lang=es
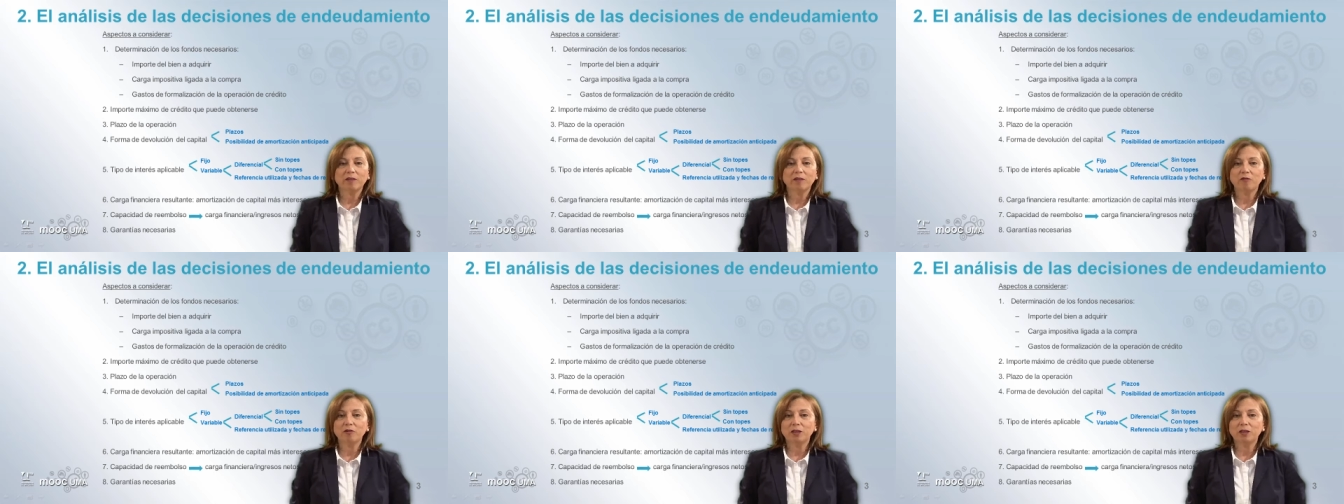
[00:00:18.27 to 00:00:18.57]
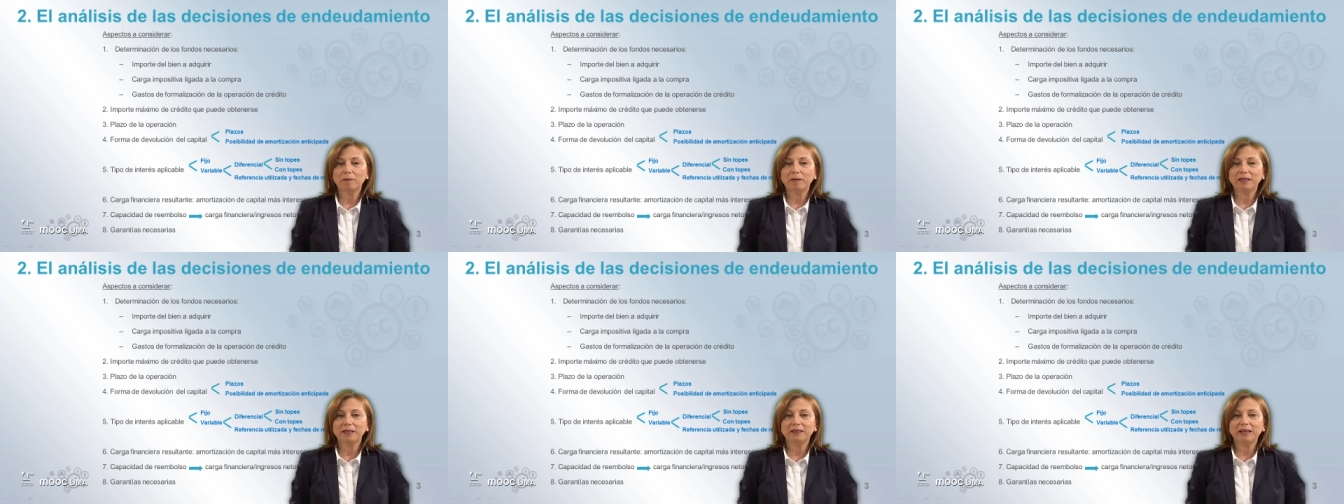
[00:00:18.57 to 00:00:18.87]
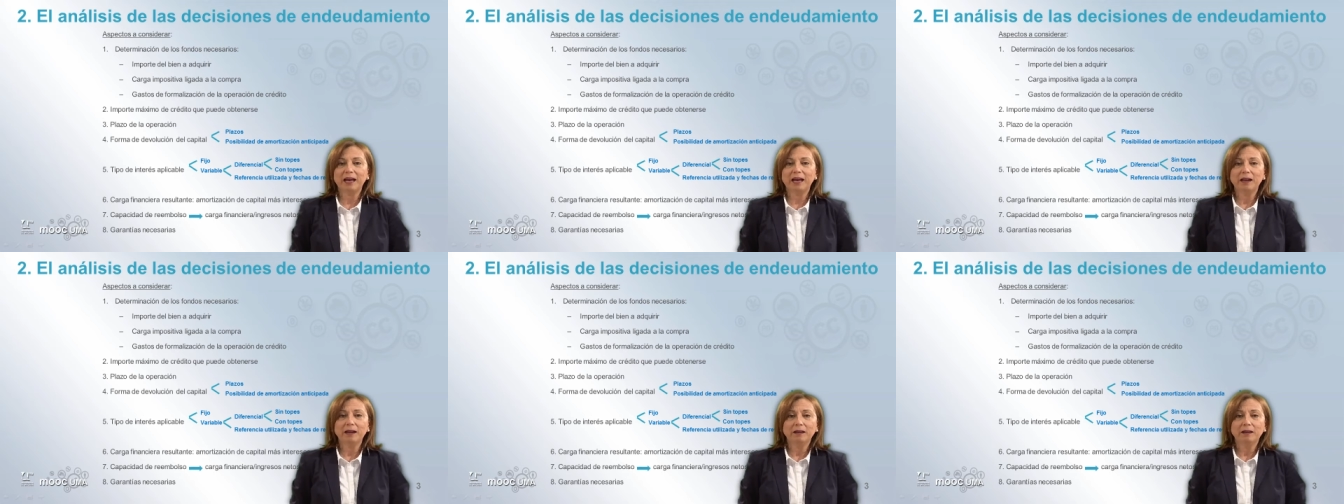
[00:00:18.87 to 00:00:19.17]

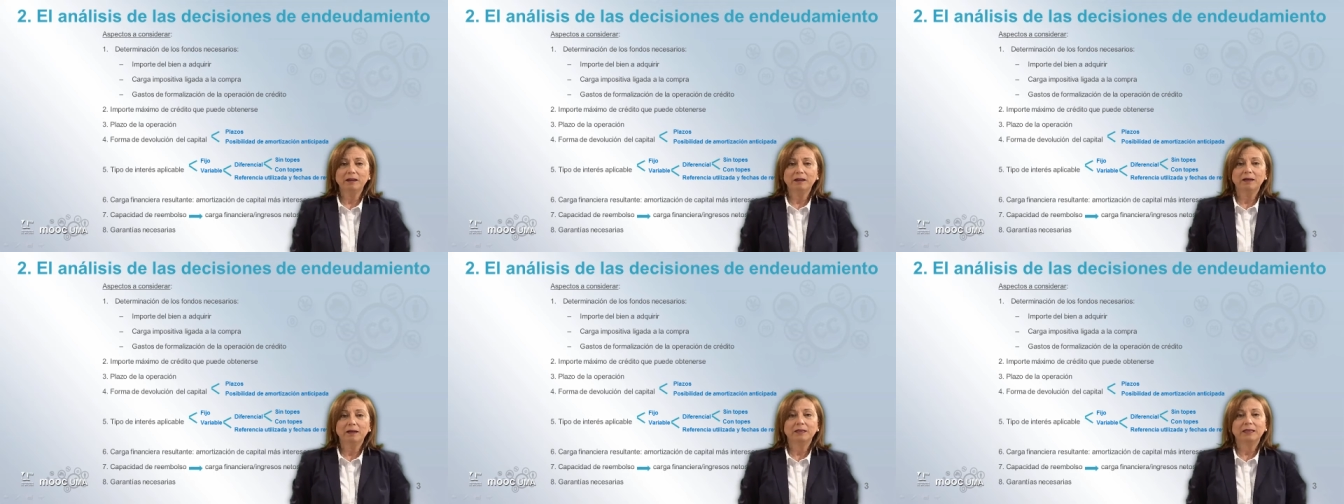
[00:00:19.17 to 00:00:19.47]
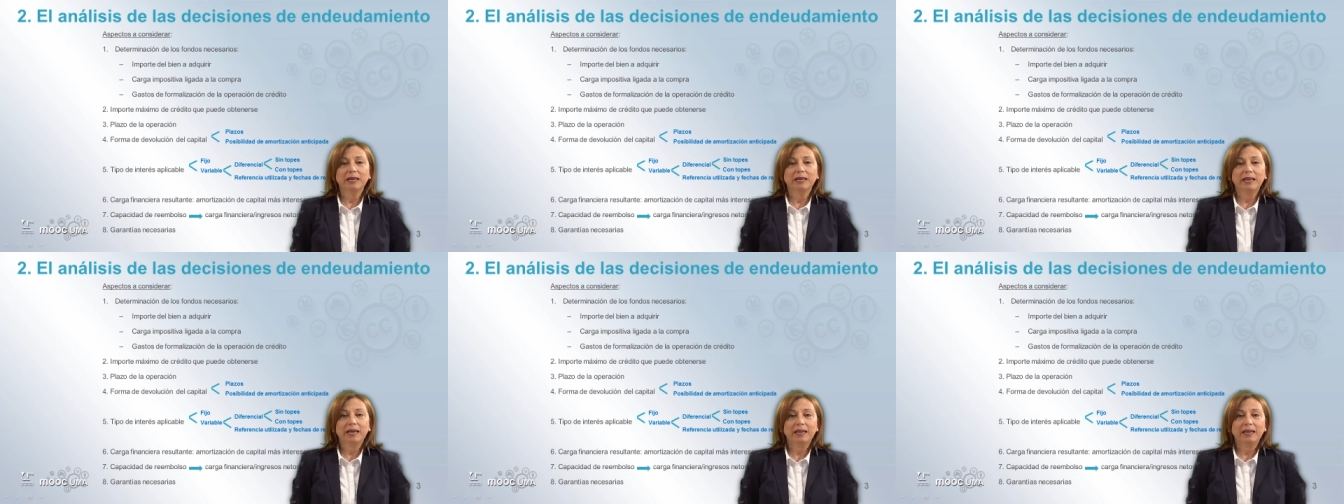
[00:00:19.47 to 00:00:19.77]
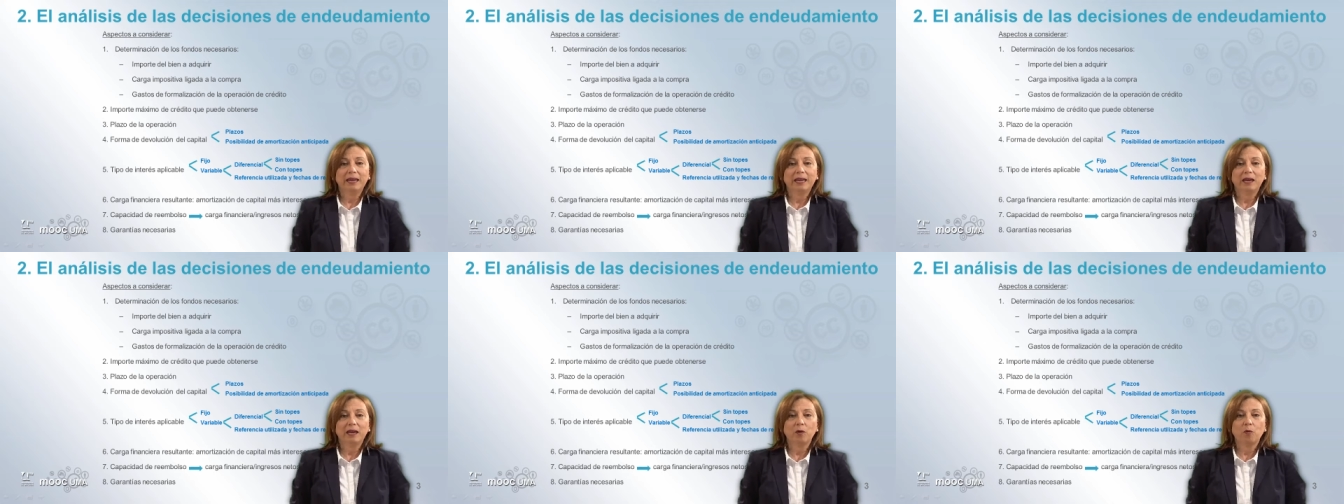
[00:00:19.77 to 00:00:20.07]
fundamental
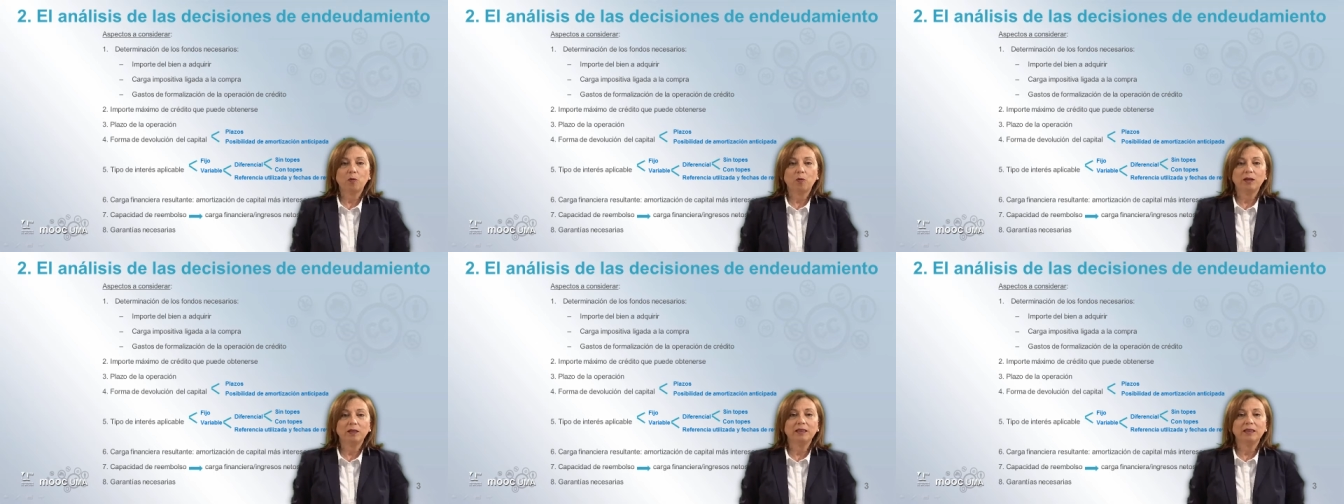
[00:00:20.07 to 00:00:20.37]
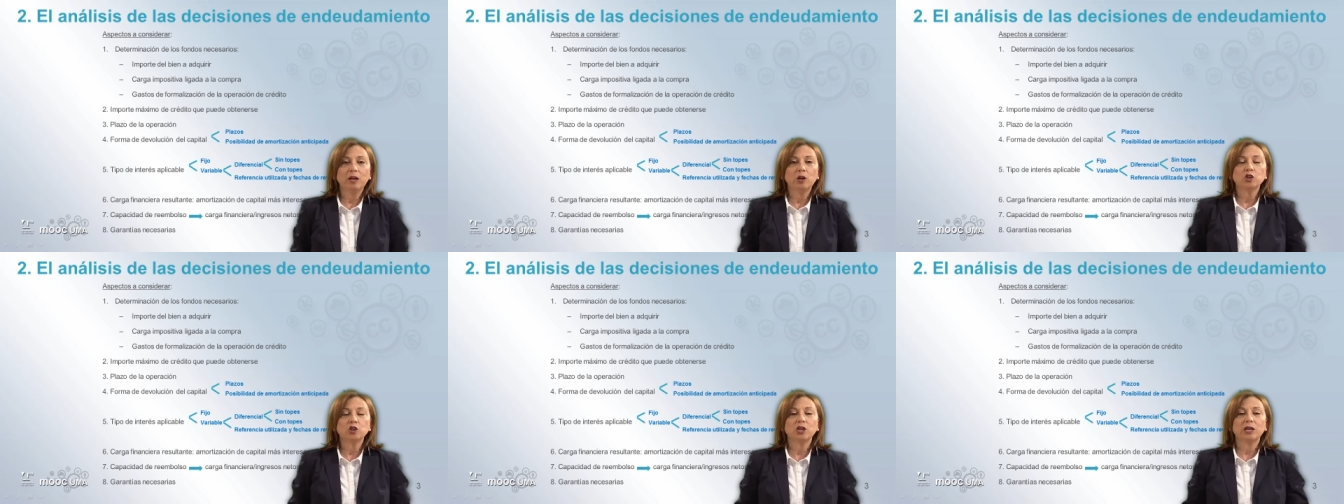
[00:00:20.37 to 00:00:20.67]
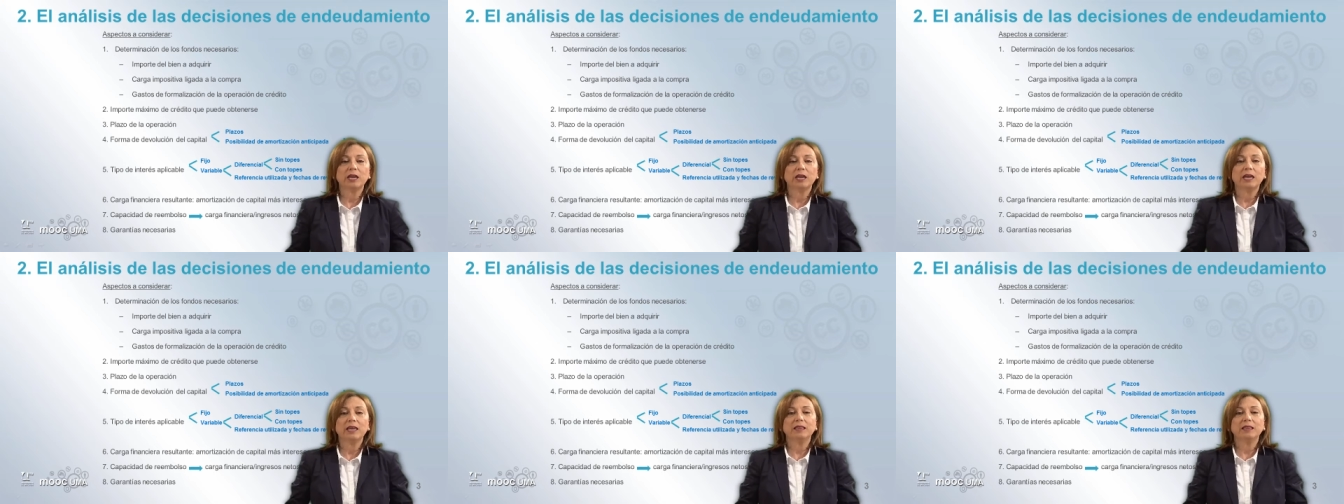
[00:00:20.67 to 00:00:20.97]
tener en cuenta los
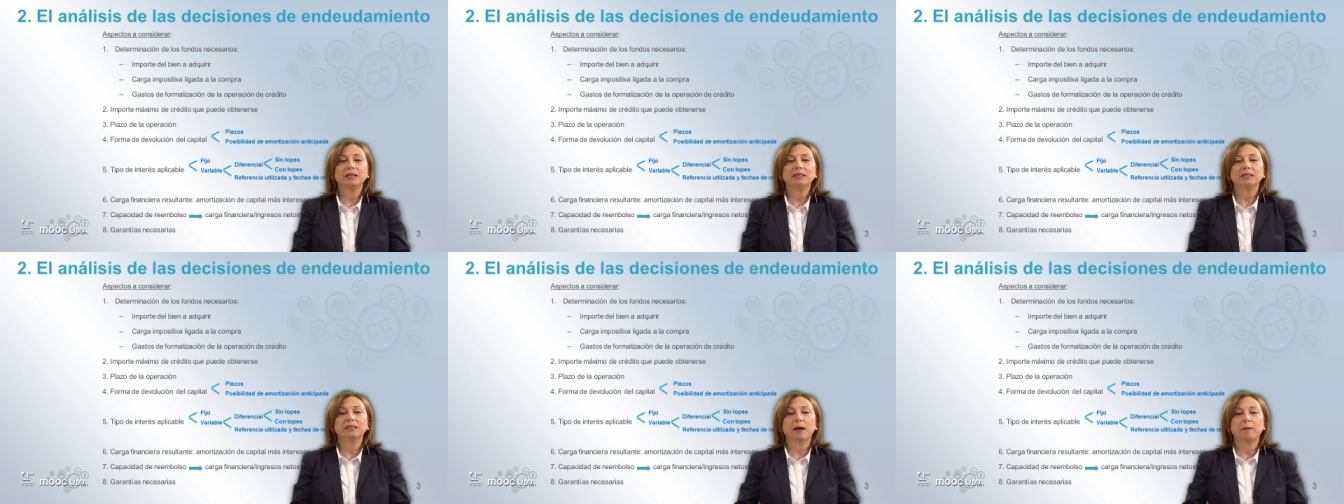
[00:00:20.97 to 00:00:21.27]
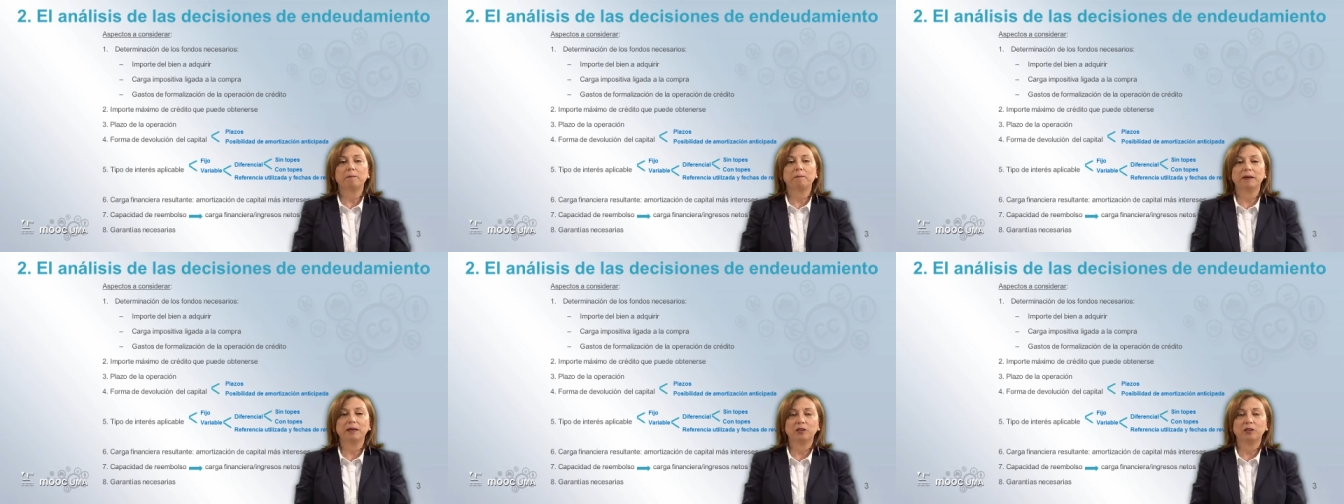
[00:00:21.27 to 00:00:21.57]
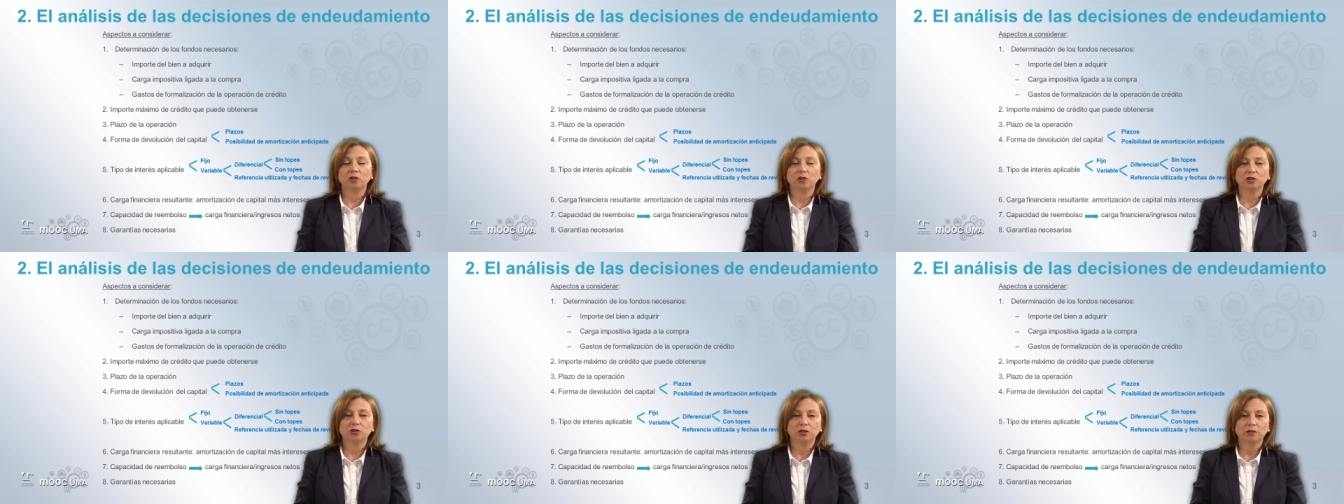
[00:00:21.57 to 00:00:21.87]
siguientes
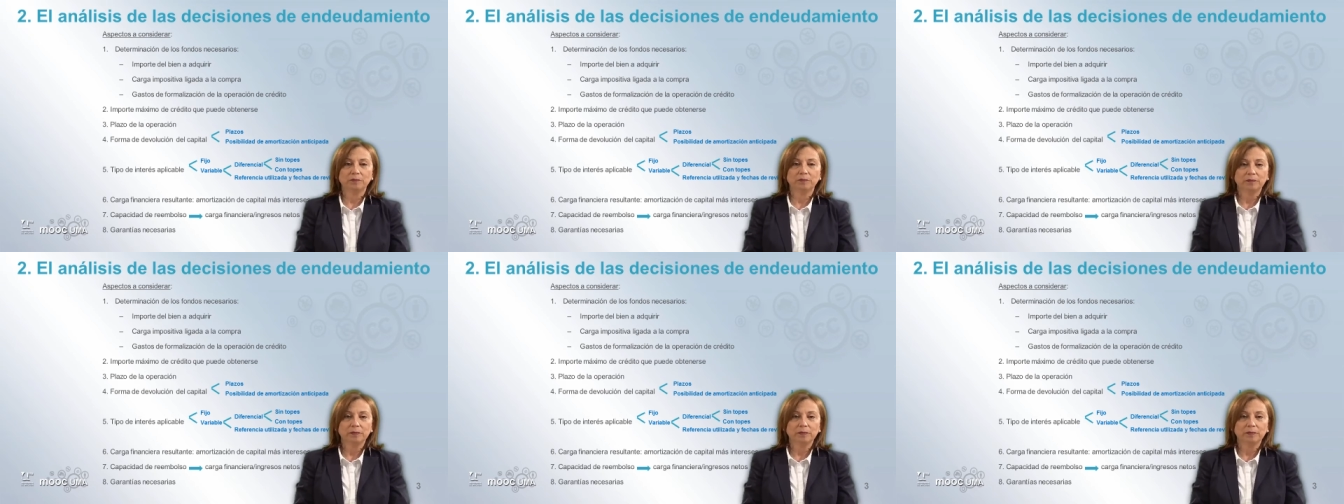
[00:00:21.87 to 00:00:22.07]
aspectos.